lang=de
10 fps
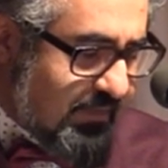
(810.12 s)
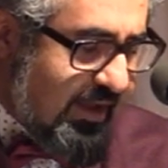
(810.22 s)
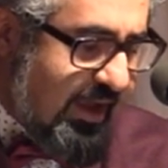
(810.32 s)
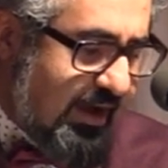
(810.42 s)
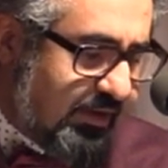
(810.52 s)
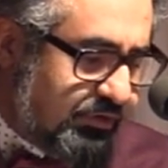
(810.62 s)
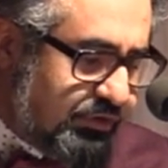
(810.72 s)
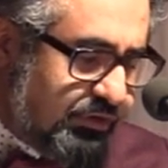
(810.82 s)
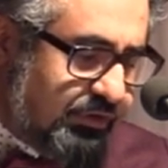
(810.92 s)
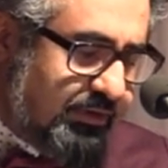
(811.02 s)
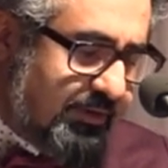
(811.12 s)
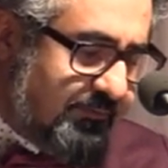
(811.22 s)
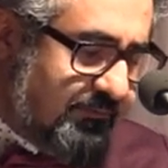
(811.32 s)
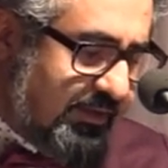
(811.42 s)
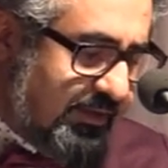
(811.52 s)
Herrsch,
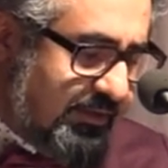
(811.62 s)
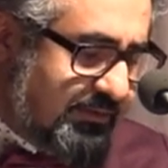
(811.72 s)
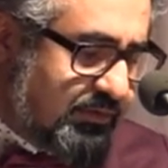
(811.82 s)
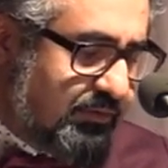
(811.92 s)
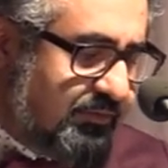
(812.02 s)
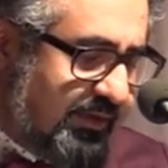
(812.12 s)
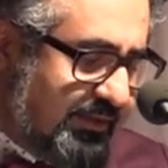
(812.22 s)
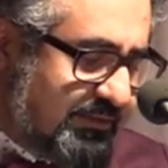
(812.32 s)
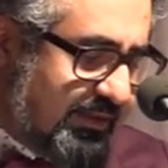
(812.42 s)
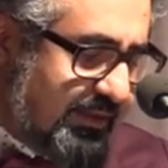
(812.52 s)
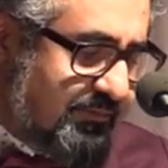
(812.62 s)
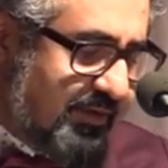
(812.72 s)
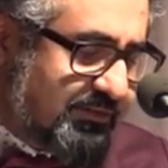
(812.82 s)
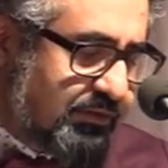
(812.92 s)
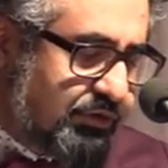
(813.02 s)
wies und wies ihm,
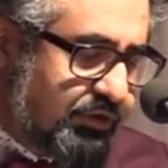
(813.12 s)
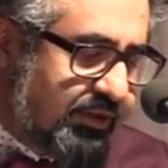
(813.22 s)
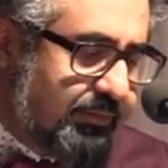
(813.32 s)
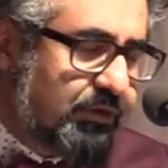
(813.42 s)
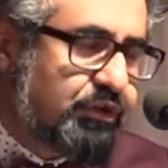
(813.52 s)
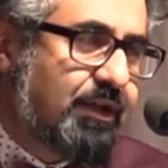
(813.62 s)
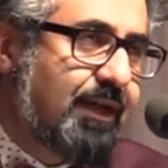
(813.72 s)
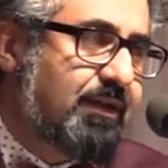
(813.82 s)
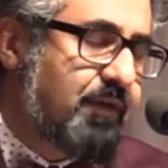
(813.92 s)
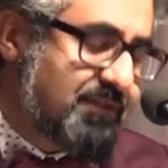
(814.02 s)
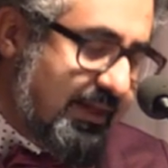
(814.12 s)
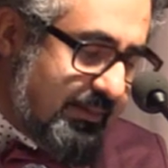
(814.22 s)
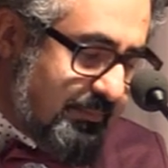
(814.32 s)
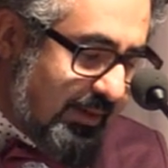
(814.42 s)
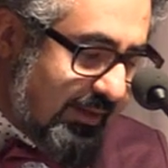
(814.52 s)
was geschrieben stand auf
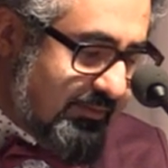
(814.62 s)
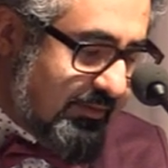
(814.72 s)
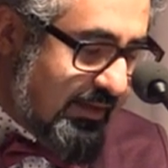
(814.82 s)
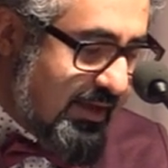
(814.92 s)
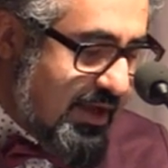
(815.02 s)
seinem Blatte,